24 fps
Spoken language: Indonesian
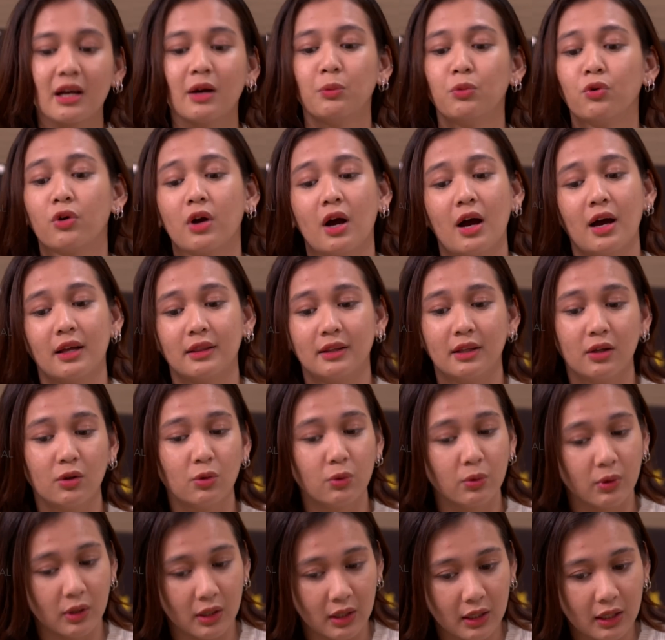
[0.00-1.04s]
ngebuka hati
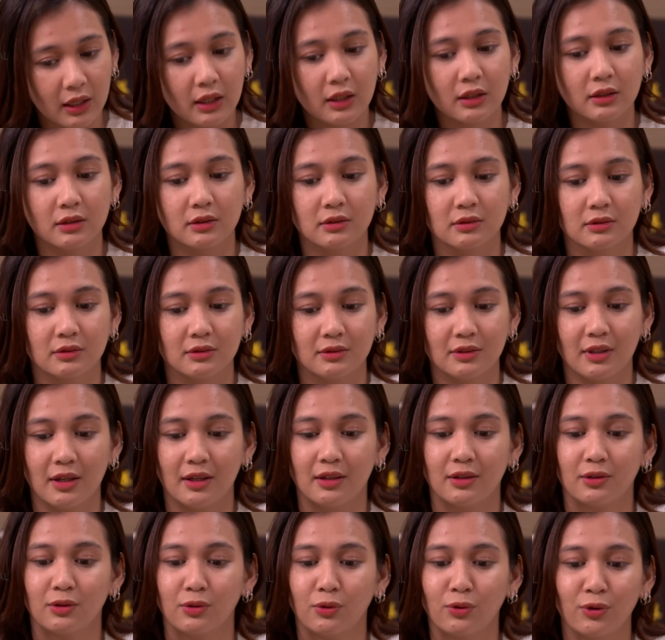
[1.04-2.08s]
gue
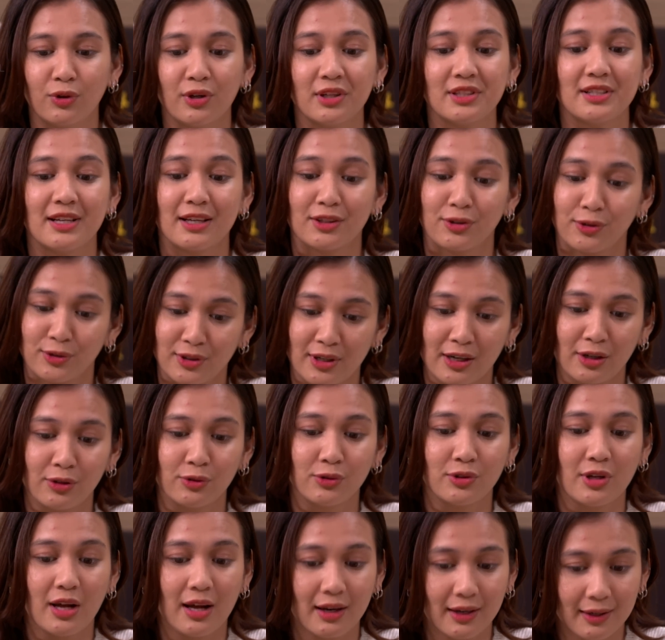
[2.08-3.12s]
dan gue udah jatuh
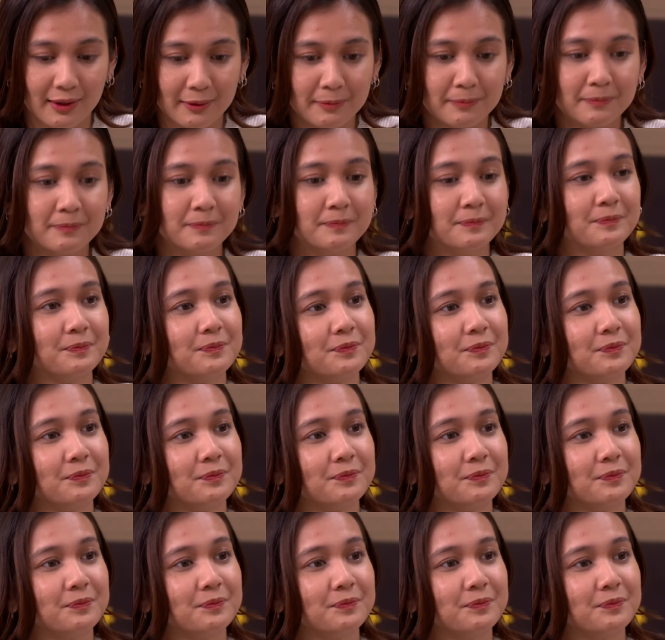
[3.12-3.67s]
terlalu dalam,